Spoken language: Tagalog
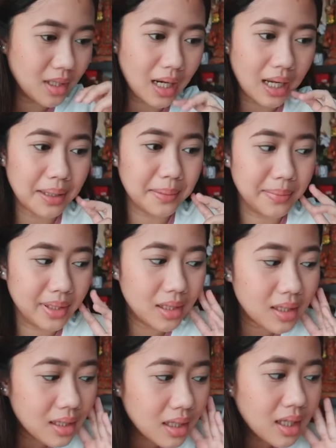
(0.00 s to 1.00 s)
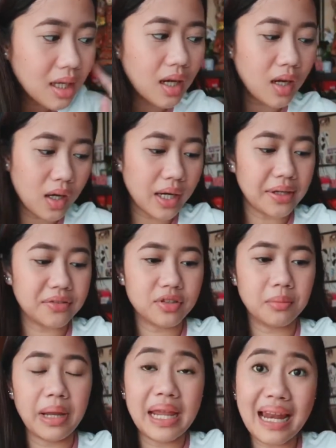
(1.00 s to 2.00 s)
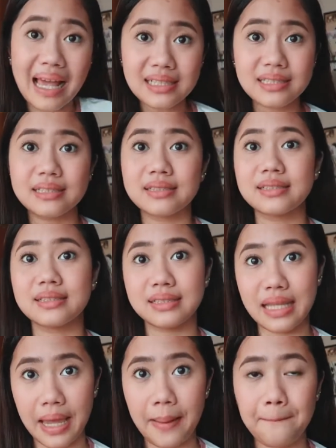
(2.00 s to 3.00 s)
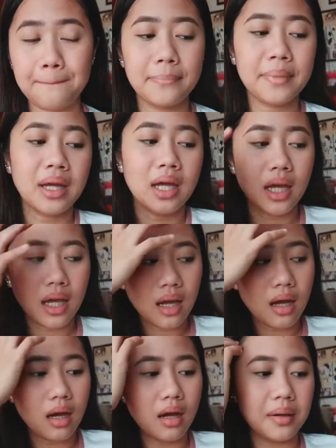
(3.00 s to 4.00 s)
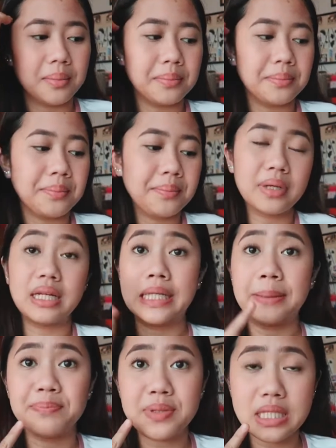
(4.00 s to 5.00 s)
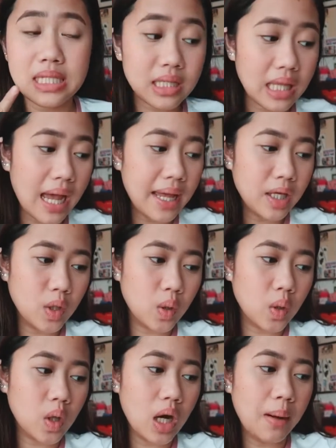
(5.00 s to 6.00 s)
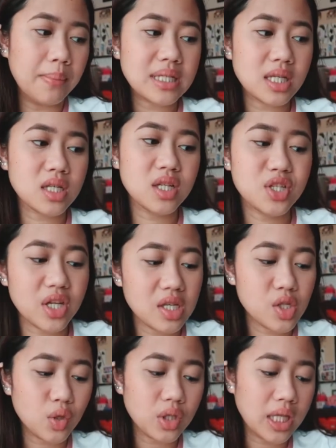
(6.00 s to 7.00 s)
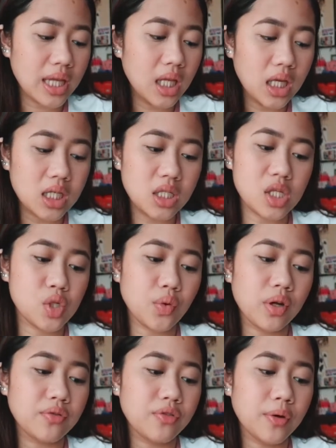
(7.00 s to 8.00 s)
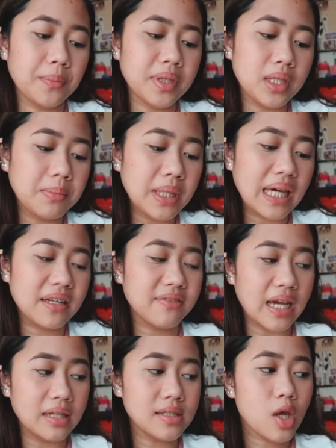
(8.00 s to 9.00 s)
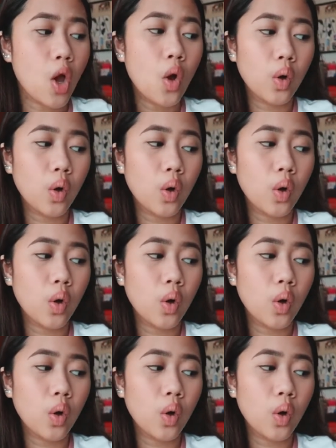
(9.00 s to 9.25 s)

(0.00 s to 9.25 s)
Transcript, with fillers: Grabe. Okay, for my last step, um, lips na tayo. Um, masasuggest ko din is this one from EB Advance.